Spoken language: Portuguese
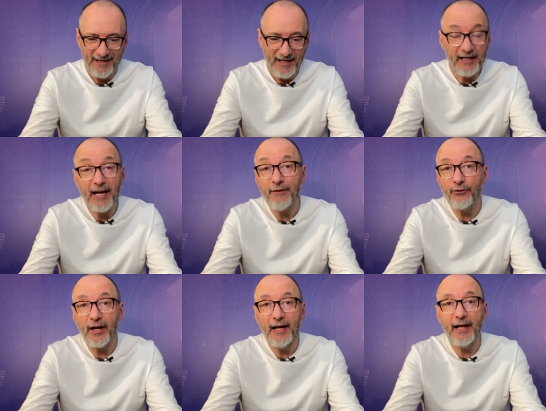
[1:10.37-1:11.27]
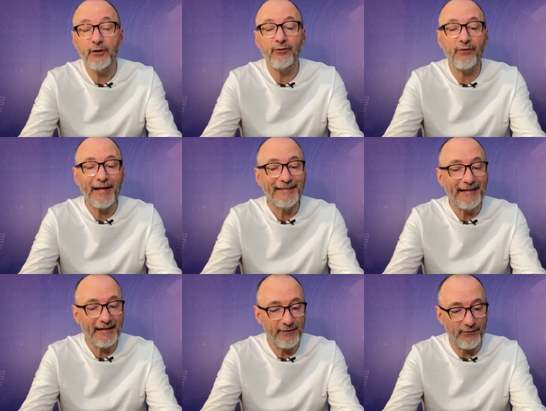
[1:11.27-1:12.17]
E quem for eleito vai
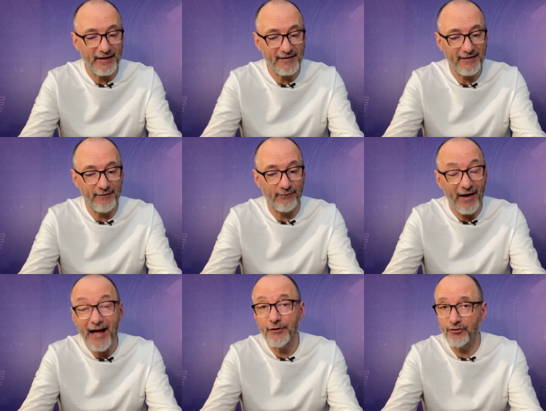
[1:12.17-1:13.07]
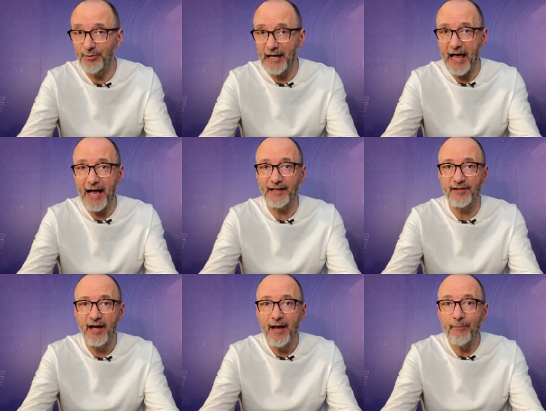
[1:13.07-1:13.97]
ter que fazer vários
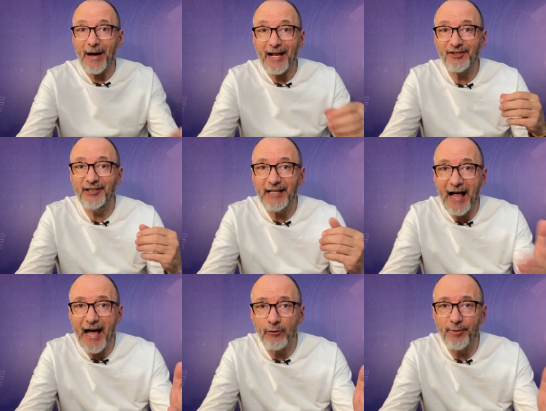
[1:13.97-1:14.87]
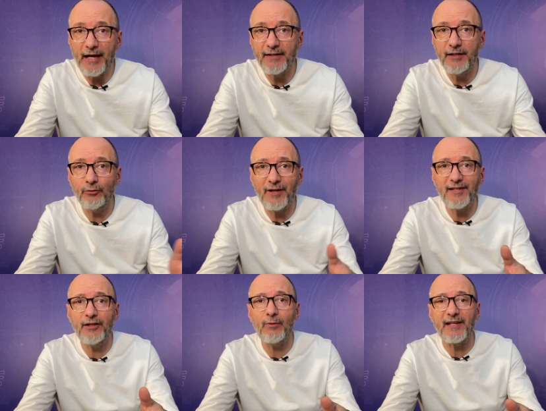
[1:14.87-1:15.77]
milagres para tirar o Brasil da
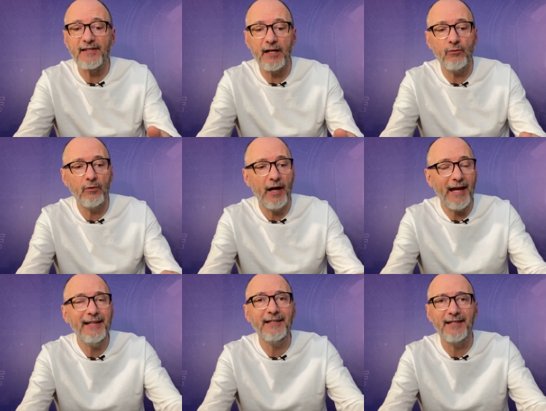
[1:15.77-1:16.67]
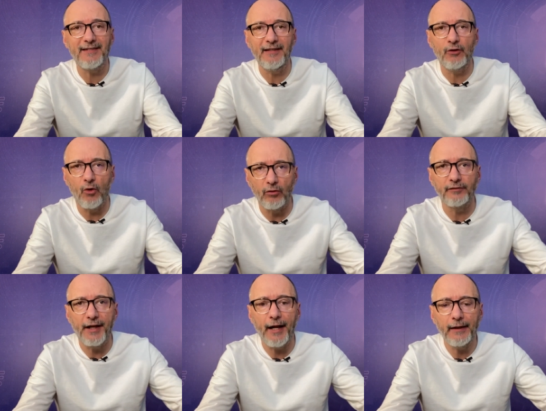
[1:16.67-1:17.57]
situação em que se
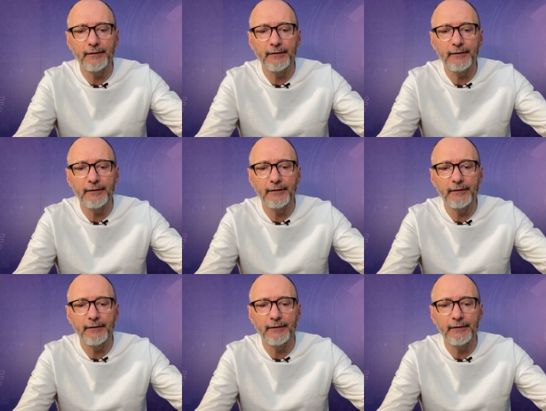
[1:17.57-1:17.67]
encontra.